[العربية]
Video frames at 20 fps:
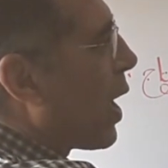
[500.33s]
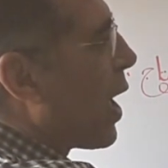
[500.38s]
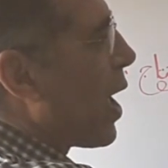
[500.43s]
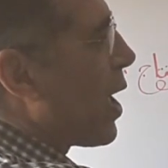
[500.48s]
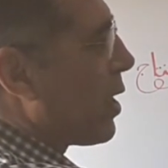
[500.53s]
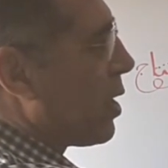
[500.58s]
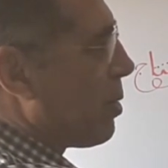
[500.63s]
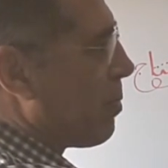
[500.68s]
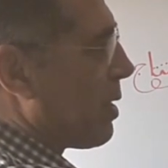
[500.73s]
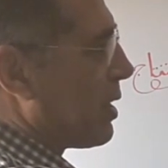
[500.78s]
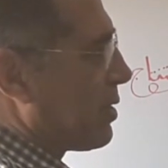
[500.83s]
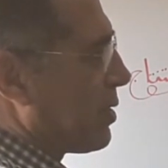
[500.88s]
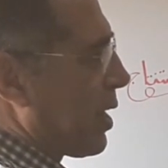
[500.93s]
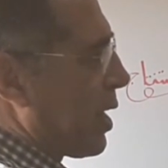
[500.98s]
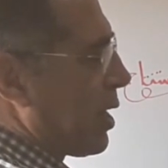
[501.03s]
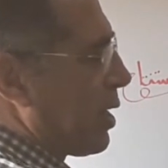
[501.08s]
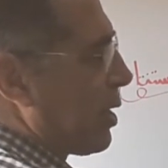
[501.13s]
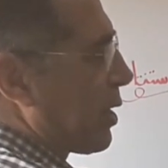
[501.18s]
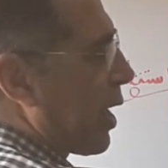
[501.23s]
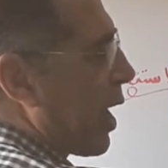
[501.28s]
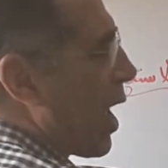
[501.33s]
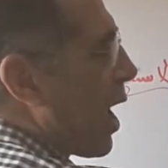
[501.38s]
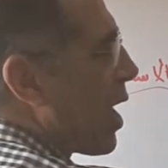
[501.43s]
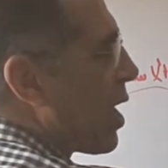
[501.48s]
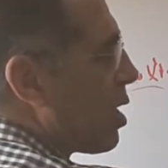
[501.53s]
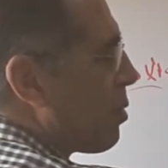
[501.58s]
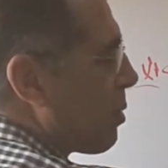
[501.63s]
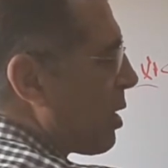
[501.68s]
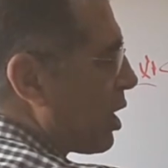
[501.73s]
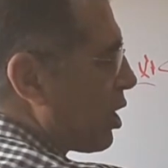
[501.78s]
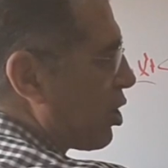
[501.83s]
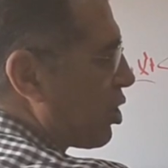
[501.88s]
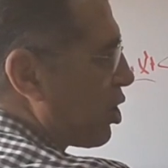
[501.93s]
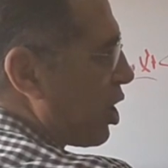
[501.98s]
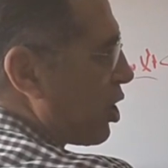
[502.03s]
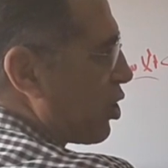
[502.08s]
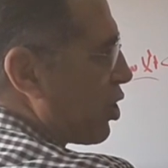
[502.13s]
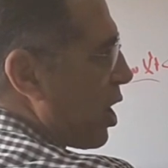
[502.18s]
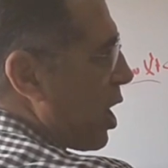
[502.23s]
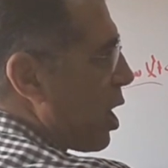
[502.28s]
قائمتين قائمة
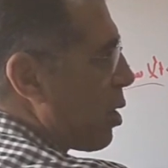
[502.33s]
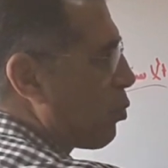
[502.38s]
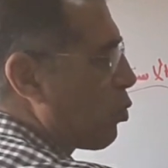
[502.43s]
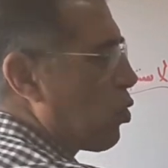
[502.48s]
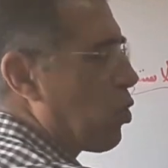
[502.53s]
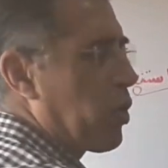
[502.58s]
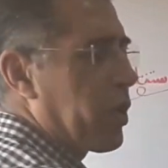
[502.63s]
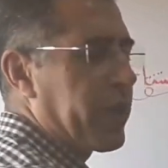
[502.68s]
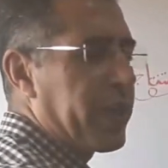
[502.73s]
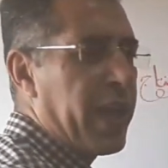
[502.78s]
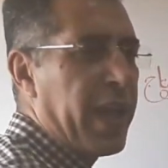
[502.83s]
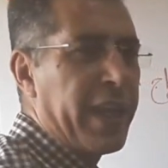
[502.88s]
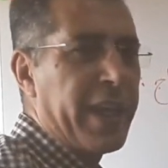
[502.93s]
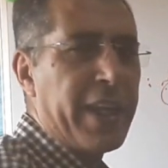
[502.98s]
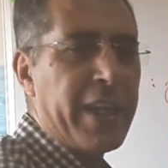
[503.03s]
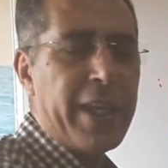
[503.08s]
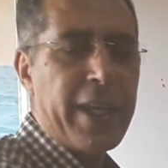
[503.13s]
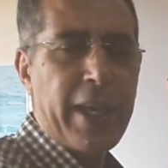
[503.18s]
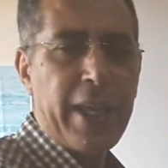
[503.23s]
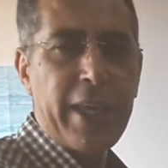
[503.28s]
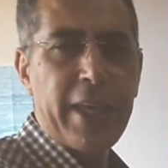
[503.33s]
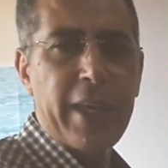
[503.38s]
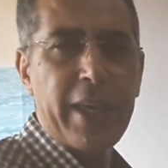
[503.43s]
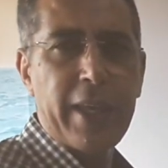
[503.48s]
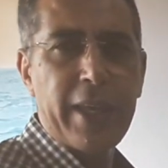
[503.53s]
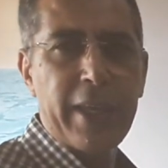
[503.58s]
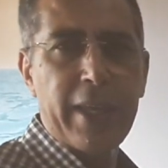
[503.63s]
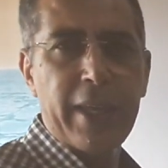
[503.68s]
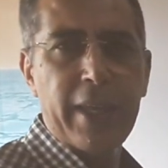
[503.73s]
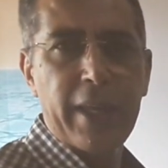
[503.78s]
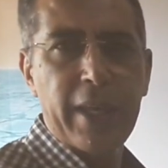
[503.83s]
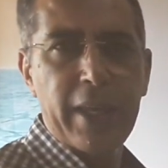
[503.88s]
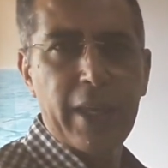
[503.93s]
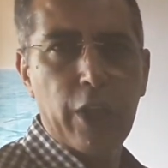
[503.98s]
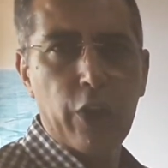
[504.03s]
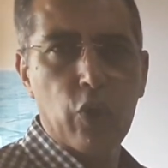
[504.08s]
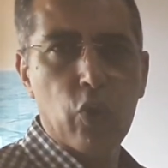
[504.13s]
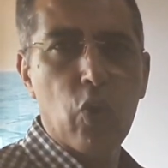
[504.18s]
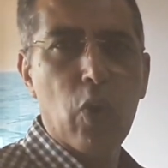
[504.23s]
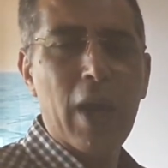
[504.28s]
للتشابه يعني آه،
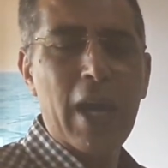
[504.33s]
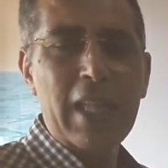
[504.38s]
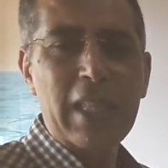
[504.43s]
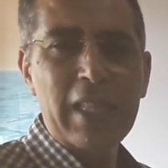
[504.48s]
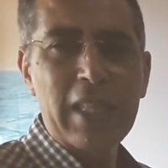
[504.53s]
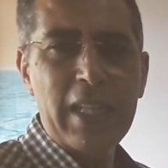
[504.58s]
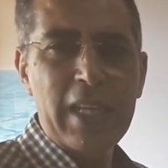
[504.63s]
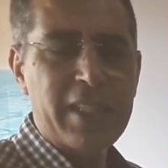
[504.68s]
آه، آه، النقط